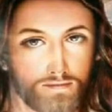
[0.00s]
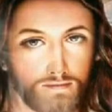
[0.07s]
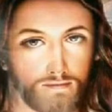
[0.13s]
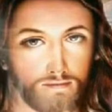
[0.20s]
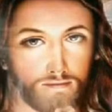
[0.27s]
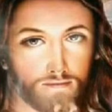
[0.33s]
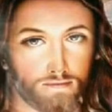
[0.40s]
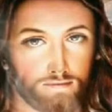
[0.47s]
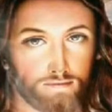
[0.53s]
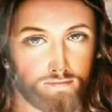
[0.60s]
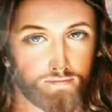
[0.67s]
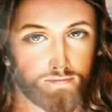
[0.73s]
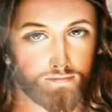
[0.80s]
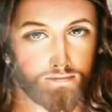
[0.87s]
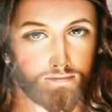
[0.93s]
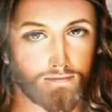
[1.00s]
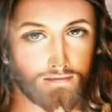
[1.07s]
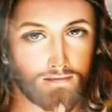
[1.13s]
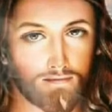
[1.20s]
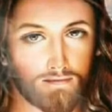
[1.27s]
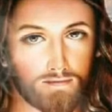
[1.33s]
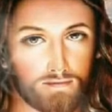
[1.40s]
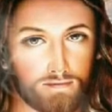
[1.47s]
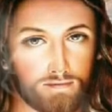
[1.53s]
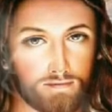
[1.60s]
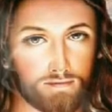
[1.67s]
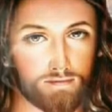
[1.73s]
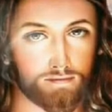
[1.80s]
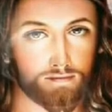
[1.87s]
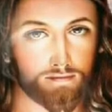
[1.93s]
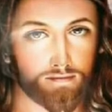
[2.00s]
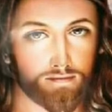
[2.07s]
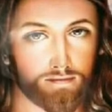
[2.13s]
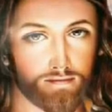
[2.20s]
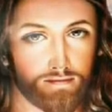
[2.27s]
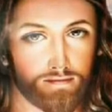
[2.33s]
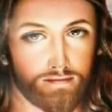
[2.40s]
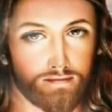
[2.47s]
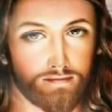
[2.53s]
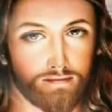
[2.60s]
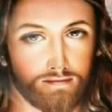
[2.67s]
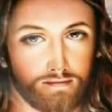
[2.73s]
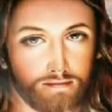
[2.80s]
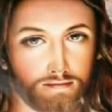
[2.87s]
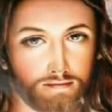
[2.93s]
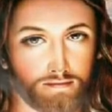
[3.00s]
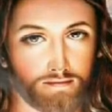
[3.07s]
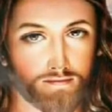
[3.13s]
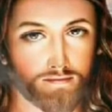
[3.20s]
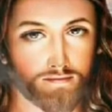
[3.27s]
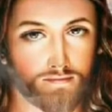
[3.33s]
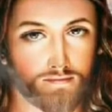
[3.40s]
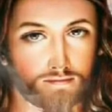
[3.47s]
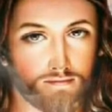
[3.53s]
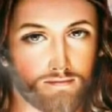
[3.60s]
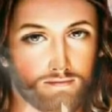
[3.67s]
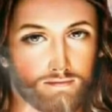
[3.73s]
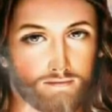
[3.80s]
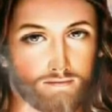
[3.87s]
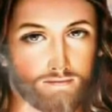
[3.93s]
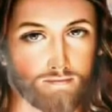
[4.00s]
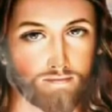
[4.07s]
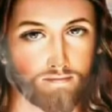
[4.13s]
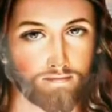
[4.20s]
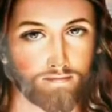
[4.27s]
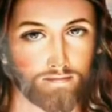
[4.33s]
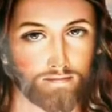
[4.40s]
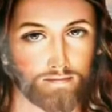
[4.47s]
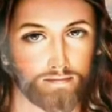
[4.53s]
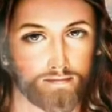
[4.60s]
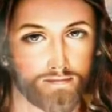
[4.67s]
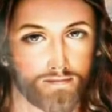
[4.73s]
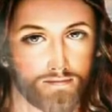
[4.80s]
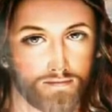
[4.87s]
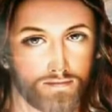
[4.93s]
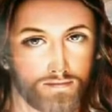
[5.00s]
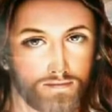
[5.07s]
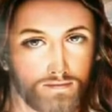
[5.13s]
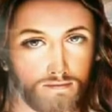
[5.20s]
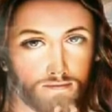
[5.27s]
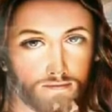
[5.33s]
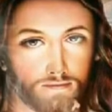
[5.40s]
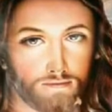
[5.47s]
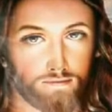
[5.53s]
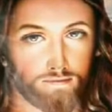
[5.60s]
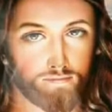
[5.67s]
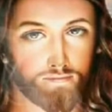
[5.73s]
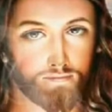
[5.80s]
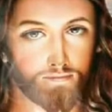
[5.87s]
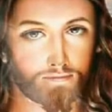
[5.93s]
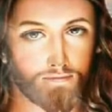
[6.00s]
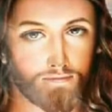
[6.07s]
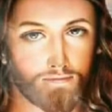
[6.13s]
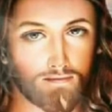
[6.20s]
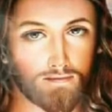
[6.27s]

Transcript: Sagrado corazón de Jesús, en vos confío. Así sea.